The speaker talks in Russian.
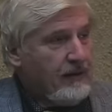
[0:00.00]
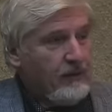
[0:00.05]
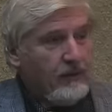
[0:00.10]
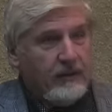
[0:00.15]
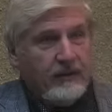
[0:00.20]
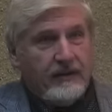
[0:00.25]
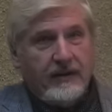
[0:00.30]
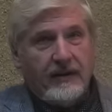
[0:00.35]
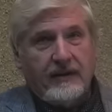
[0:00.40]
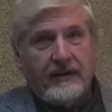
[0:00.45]

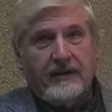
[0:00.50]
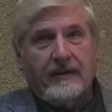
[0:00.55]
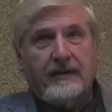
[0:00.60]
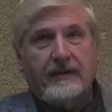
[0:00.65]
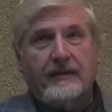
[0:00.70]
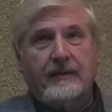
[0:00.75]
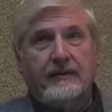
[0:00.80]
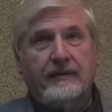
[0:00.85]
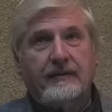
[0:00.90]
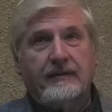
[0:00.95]
То есть они
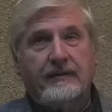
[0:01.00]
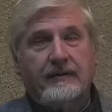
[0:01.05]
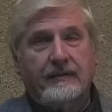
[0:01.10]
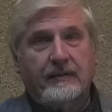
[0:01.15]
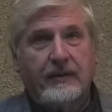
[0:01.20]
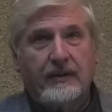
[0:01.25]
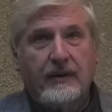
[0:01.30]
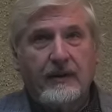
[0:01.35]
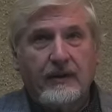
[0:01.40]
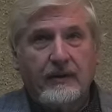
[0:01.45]

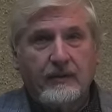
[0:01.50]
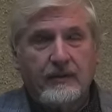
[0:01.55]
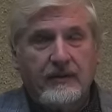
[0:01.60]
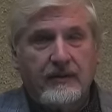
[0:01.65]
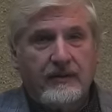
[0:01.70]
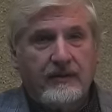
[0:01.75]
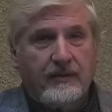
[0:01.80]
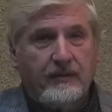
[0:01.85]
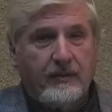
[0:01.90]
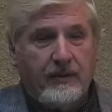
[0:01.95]

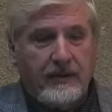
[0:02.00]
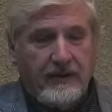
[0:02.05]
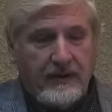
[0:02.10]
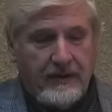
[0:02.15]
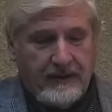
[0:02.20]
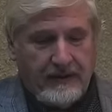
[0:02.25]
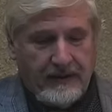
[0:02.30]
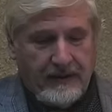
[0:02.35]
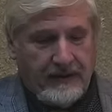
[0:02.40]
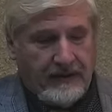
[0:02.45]
пытаются
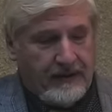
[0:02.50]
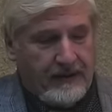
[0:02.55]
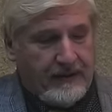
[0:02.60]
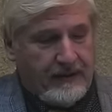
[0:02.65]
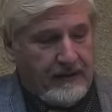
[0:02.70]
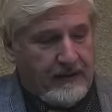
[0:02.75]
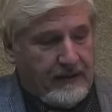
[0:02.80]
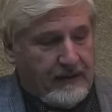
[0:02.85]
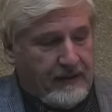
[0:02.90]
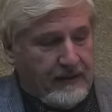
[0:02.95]
заменить
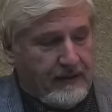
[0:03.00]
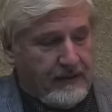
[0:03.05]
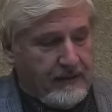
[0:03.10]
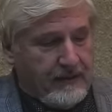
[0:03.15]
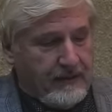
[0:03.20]
э,